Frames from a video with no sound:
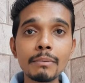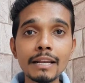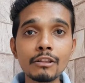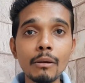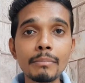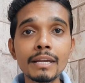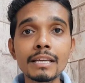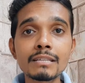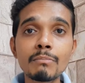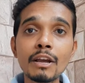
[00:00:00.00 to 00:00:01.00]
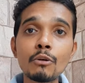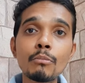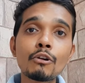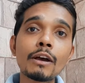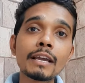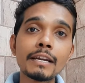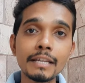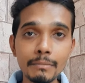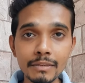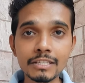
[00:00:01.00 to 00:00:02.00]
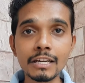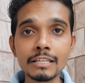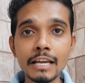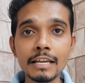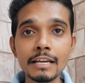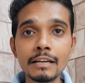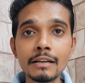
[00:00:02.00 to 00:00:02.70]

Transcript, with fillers: पहले तो आप नियरेस्ट बैंक ऑफ बड़ौदा के एटीएम में चले जाइए